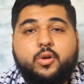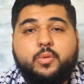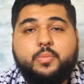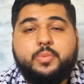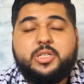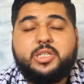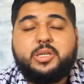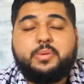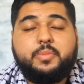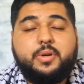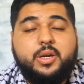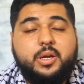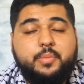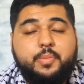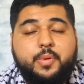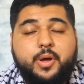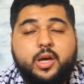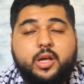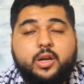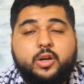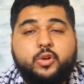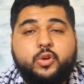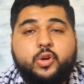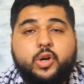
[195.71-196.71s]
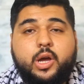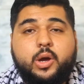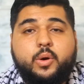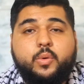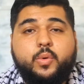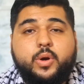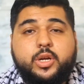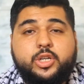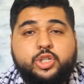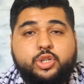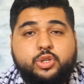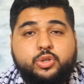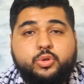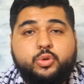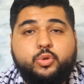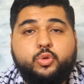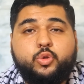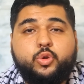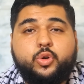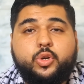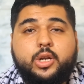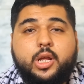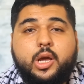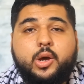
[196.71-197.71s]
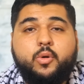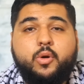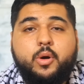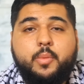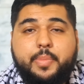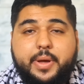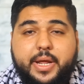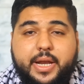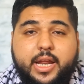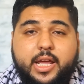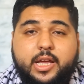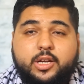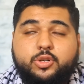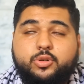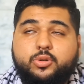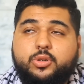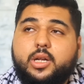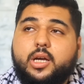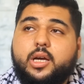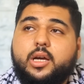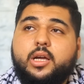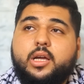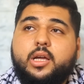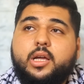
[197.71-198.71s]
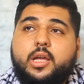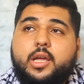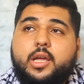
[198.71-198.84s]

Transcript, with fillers: وباسم كبارنا وشيوخنا وبناتنا